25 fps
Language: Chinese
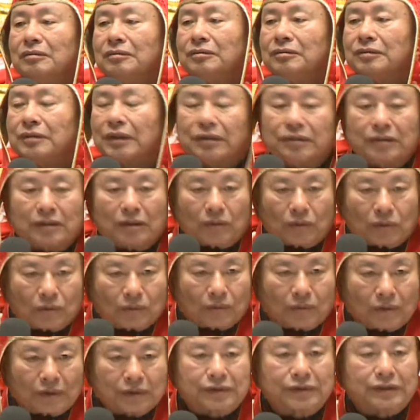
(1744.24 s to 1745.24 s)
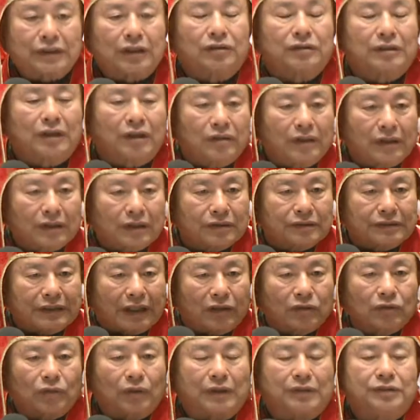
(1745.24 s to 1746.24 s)
真的，我只要到那个
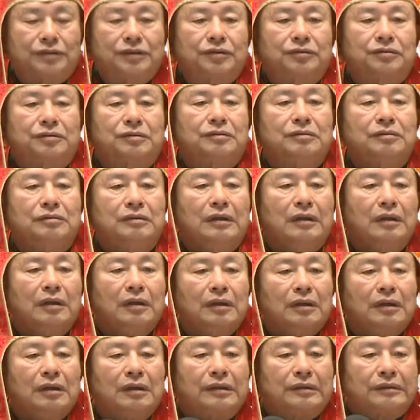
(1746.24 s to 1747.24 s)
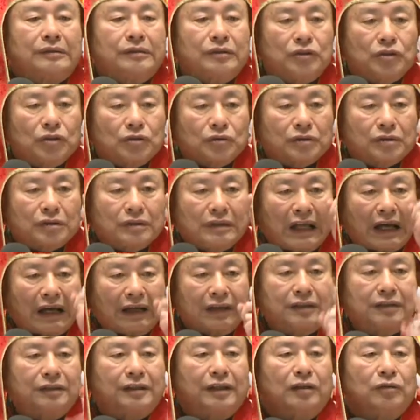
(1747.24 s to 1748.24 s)
餐馆去吃，就是那
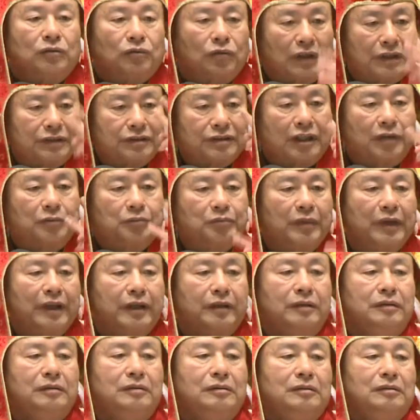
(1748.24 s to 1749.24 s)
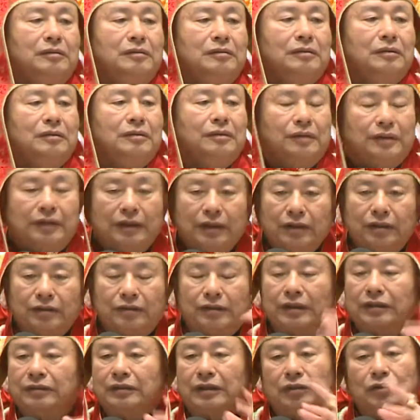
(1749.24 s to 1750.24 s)
一天翻三倍，第二
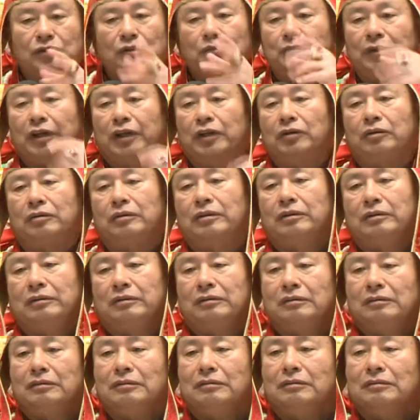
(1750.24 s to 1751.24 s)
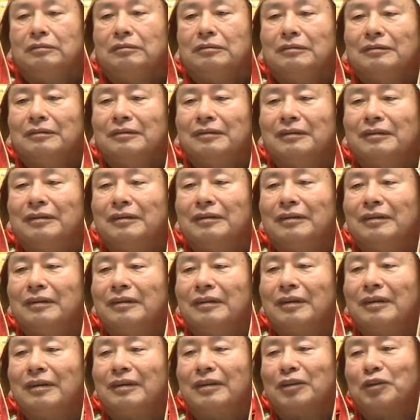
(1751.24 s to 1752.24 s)
天它就没有了。
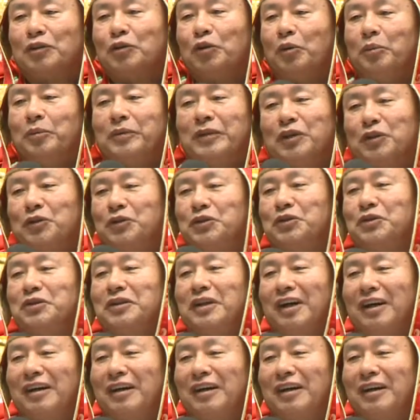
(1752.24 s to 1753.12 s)
因为我没有去，